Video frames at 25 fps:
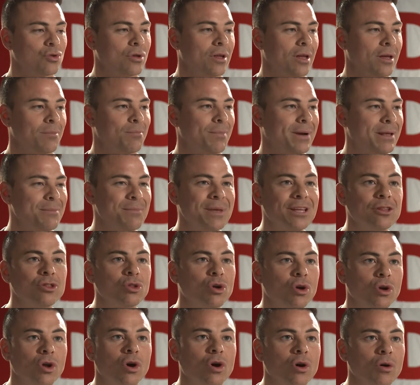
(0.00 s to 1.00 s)

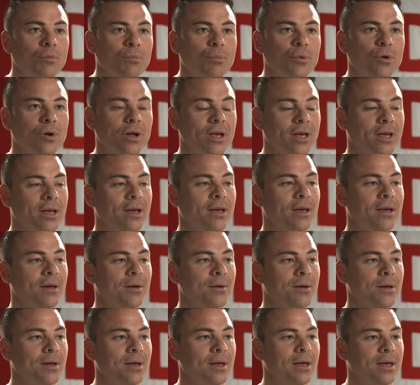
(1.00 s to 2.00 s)
exprimiéndolo,
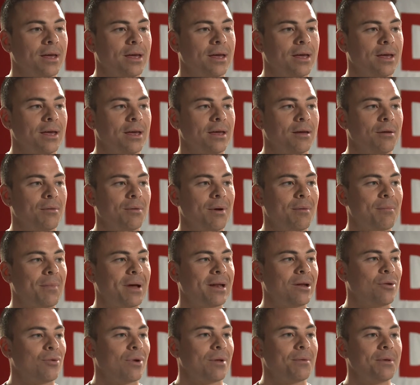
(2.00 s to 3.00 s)
porque eh, Bam
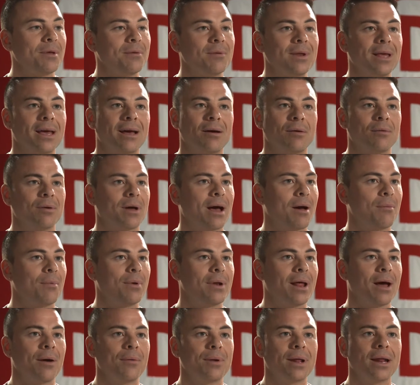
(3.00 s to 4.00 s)
Bam era una Biblia.
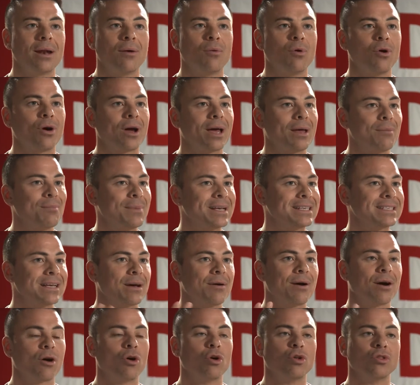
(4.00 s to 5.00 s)
Abría la boca y
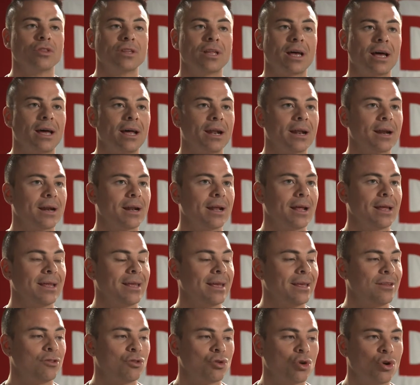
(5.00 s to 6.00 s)
empezaba a contar
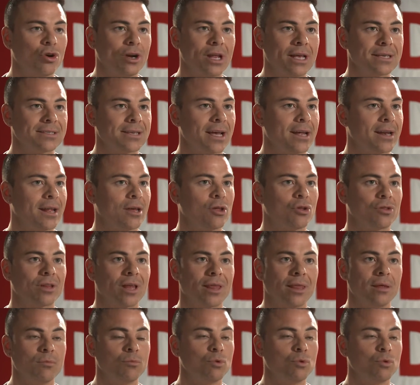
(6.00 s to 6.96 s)
historias, anécdotas de